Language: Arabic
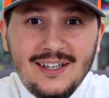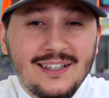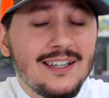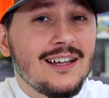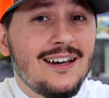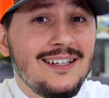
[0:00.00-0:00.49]

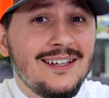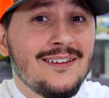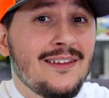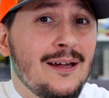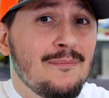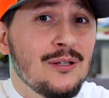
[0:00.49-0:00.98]
يا الغاليين
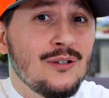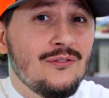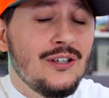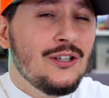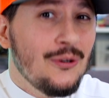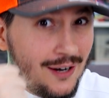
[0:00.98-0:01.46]
اذا حبيتوا
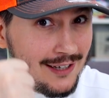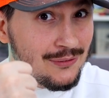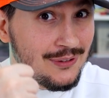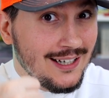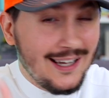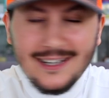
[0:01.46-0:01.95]
الفيديو
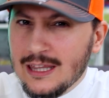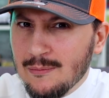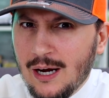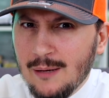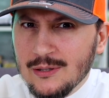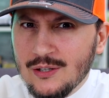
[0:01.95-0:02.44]
عطونا لايك اذا ما
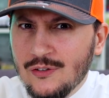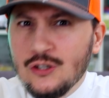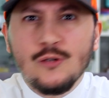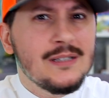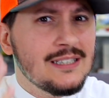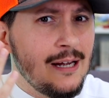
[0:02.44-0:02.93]
حبيتوا
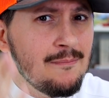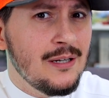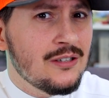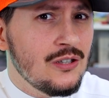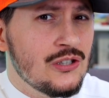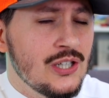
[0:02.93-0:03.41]
الفيديو بس
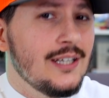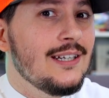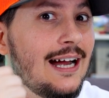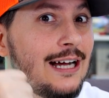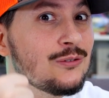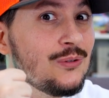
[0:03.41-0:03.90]
حبيت الجهد
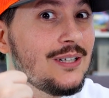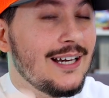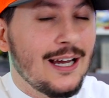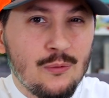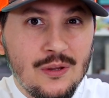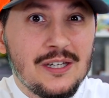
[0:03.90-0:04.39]
عطونا
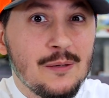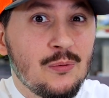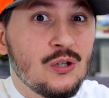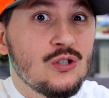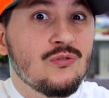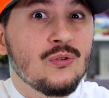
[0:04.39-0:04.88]
لايك واذا
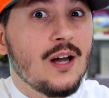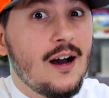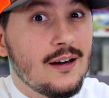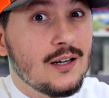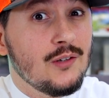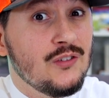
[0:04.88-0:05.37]
تبون تشوفون
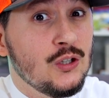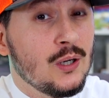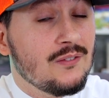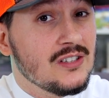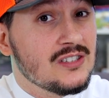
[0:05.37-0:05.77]
اخر الفيديوهات في